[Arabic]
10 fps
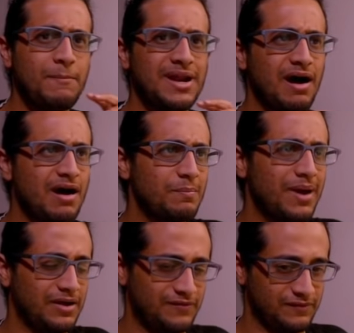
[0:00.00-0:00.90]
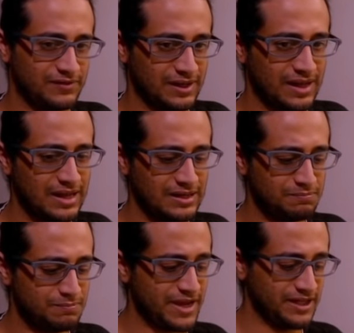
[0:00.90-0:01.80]
اما الاربعه ففي
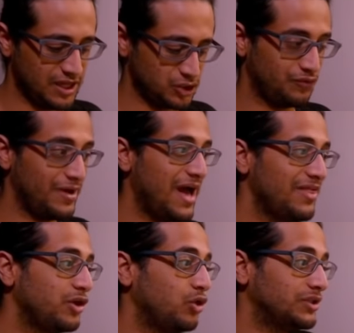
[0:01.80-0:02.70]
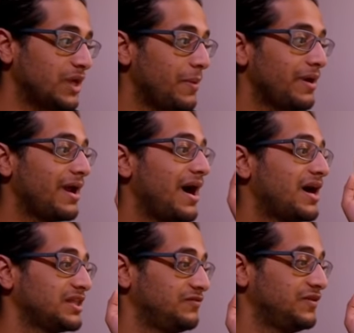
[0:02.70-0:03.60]
الغالب ما يحتاجوا فهذا
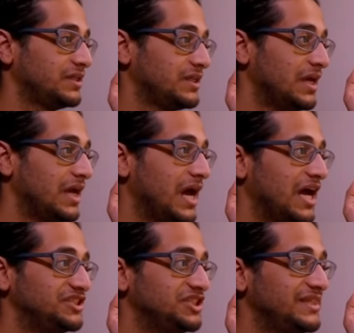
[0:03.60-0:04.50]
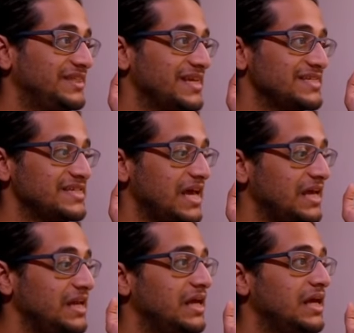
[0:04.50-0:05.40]
يعتبر ارتفكت آه، جدا
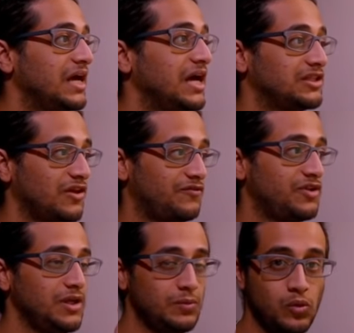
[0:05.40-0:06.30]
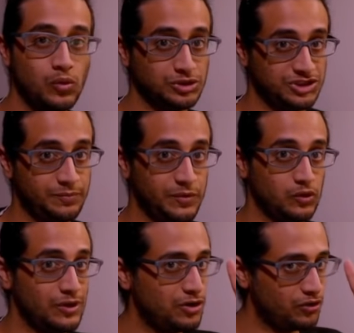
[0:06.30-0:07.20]
سهل آه، تفريمه ونجيب
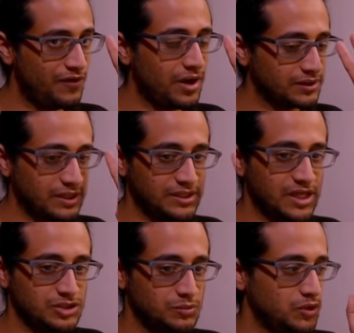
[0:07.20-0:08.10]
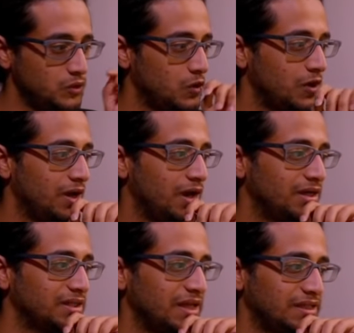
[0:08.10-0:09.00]
منه لانه فقط نحتاج منه
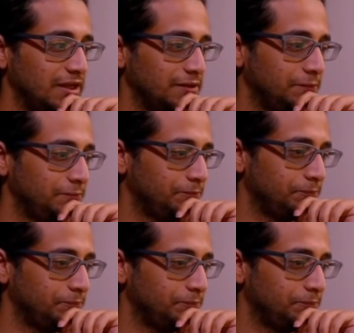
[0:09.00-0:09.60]
آه، قطعتين